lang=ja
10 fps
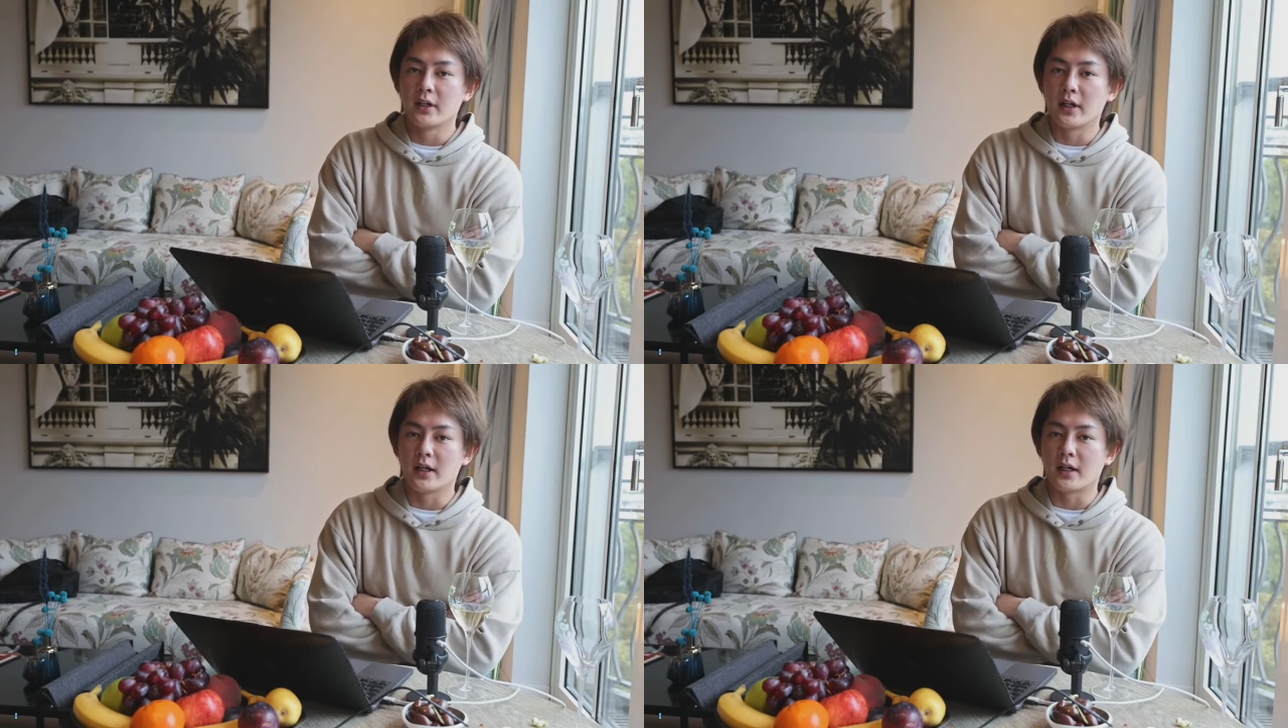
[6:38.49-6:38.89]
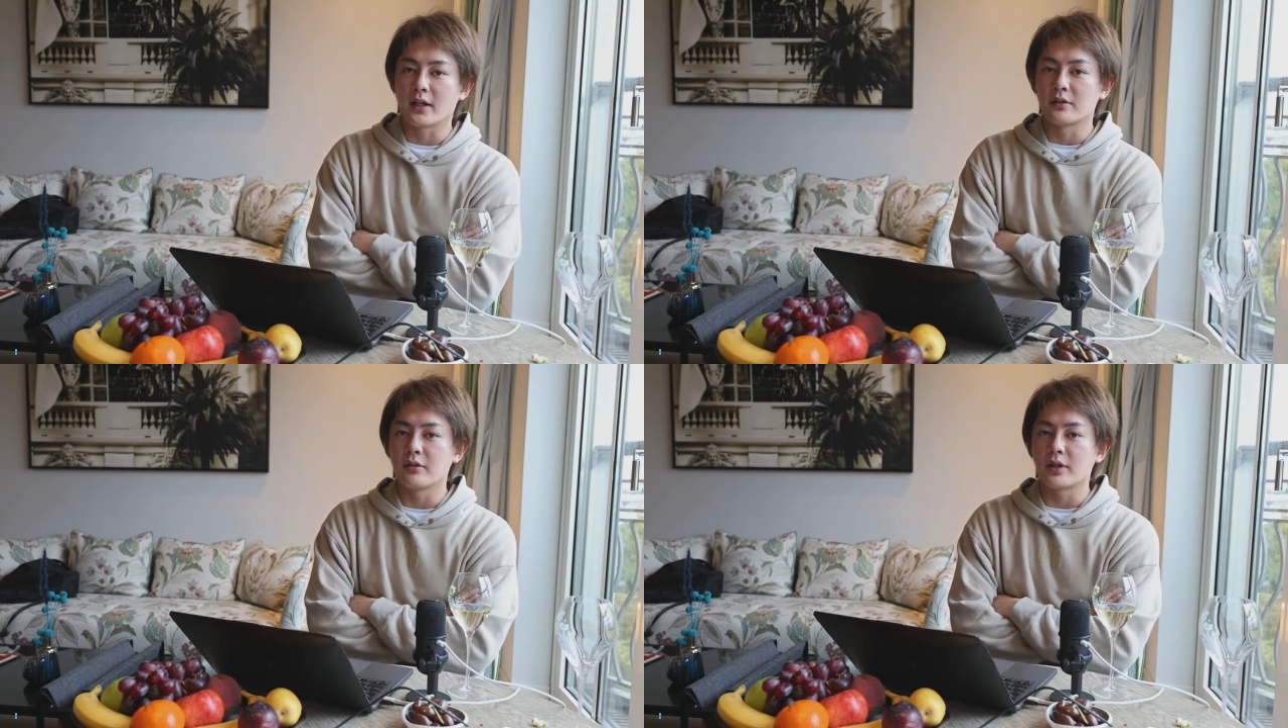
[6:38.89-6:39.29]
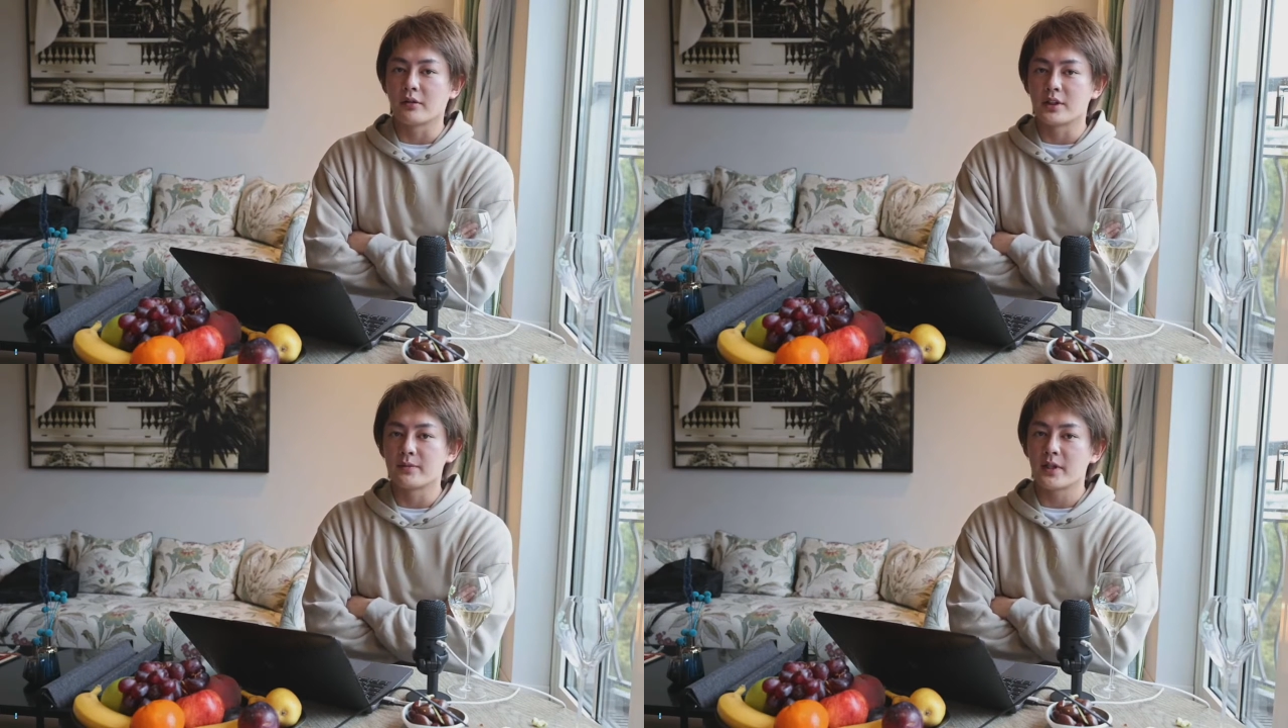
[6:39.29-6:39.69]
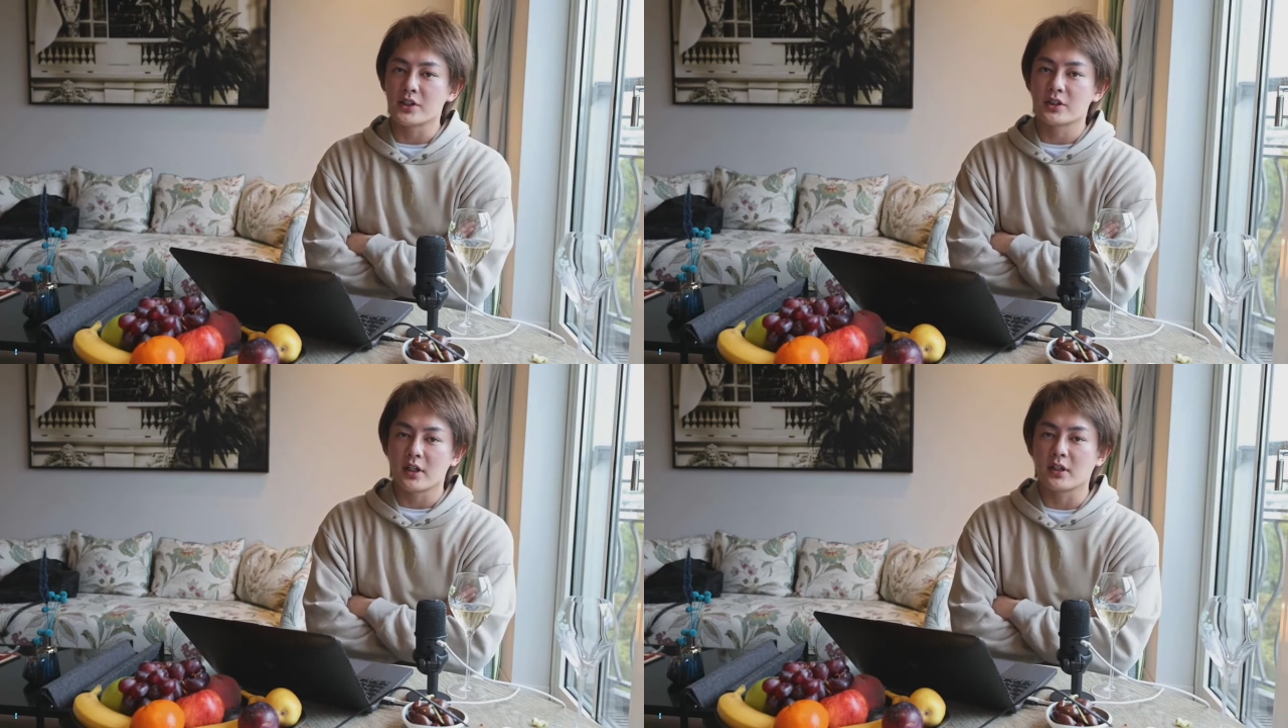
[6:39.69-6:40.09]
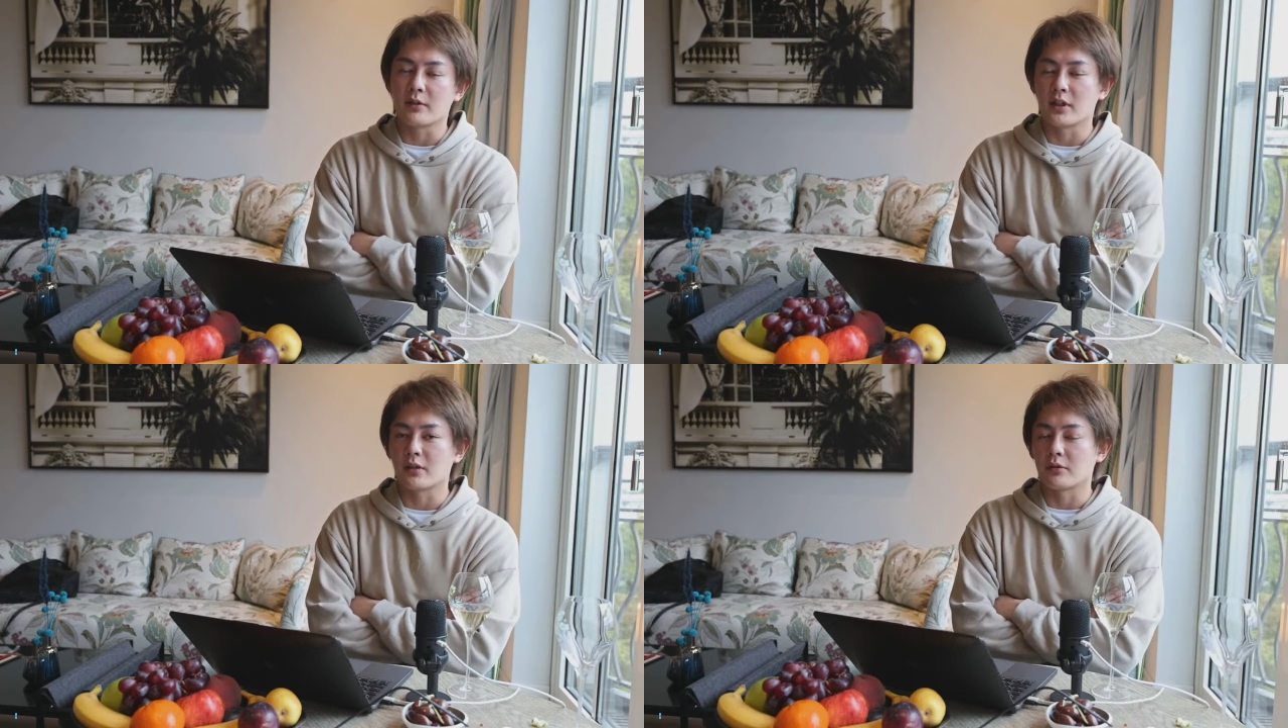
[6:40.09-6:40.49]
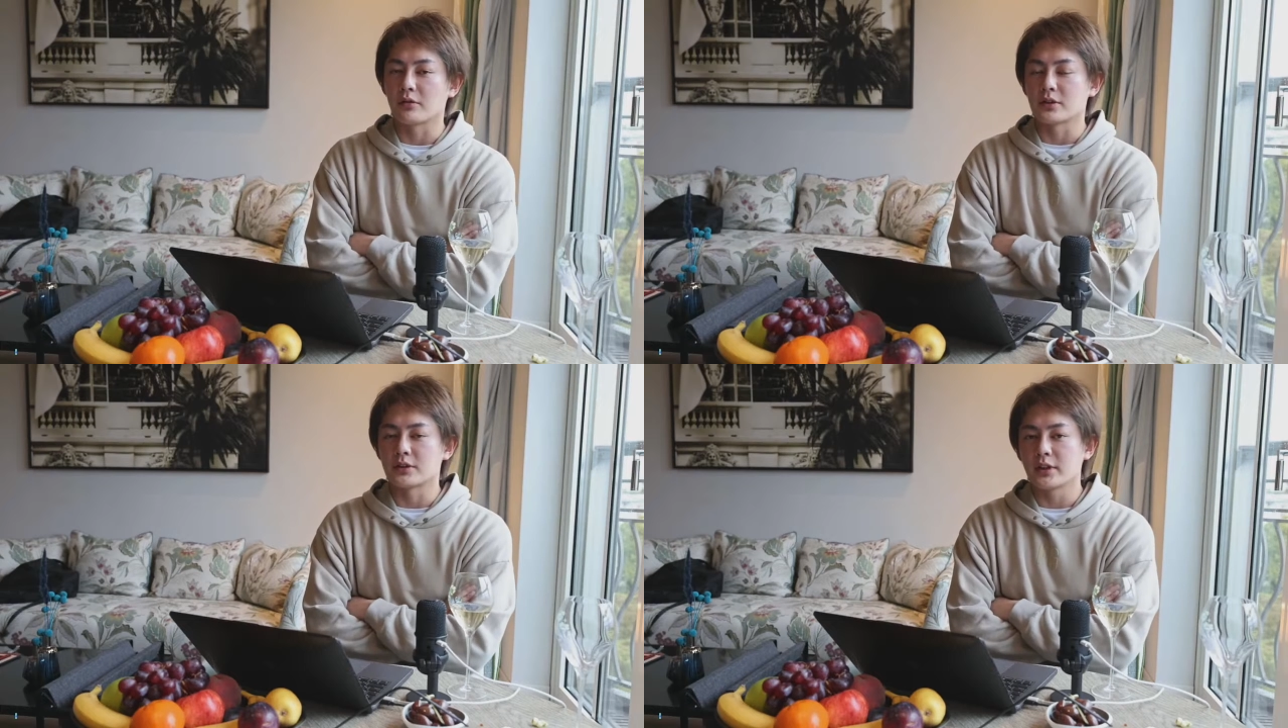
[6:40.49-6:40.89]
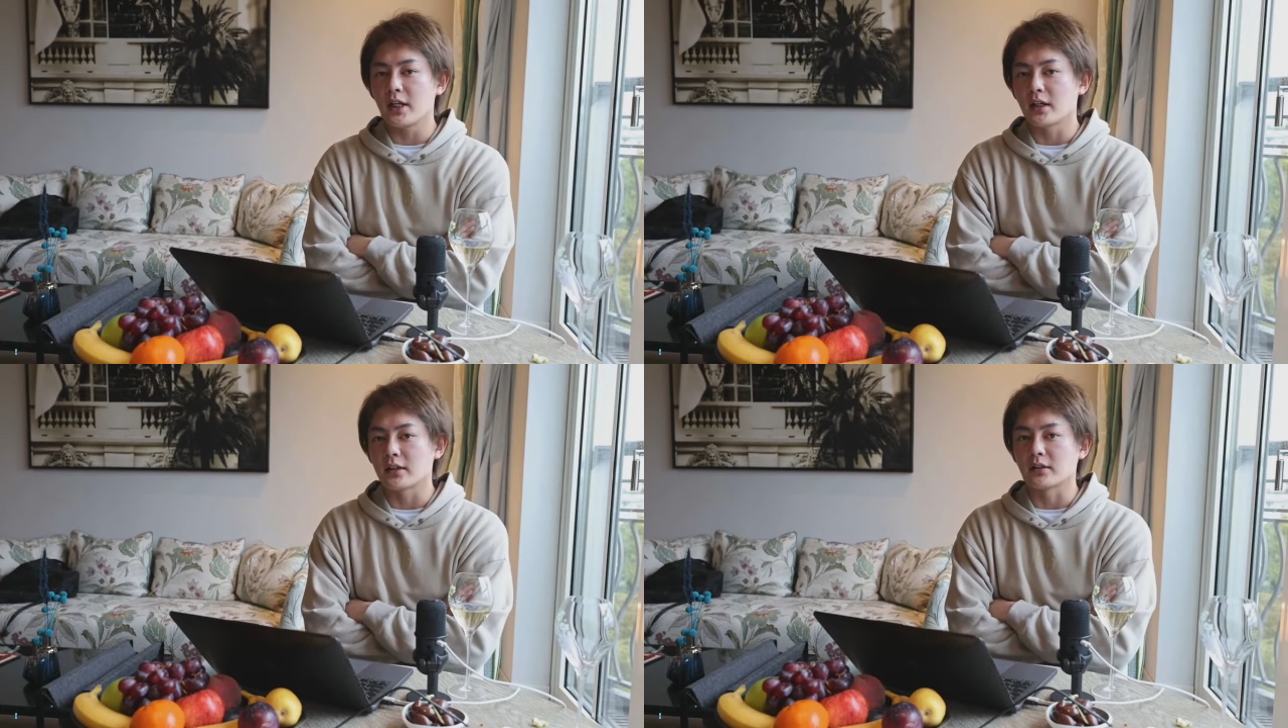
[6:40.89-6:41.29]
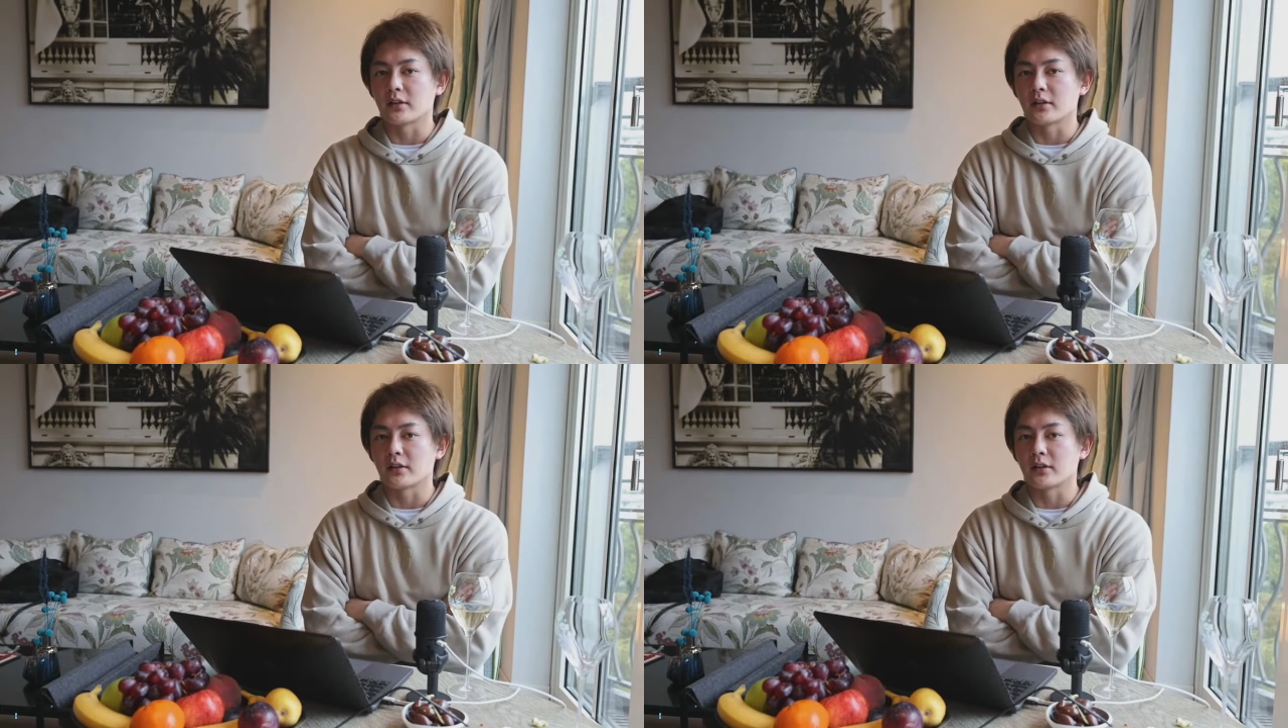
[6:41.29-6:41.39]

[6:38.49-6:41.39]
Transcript: えー、格闘技を一番にしたいんだみたいなことすげえ語っ